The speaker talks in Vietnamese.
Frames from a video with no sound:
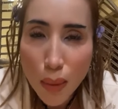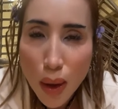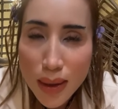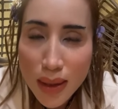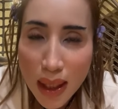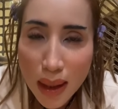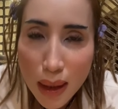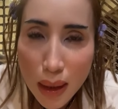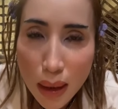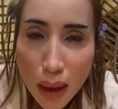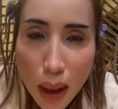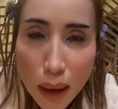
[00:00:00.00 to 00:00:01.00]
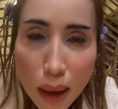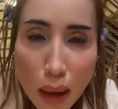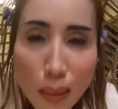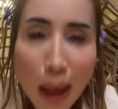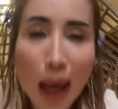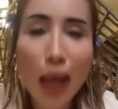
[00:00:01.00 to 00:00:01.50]
Boston á
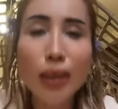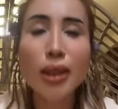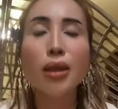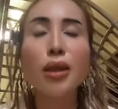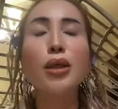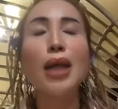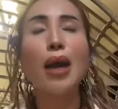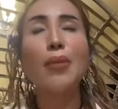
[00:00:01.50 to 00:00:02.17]
nếu mà người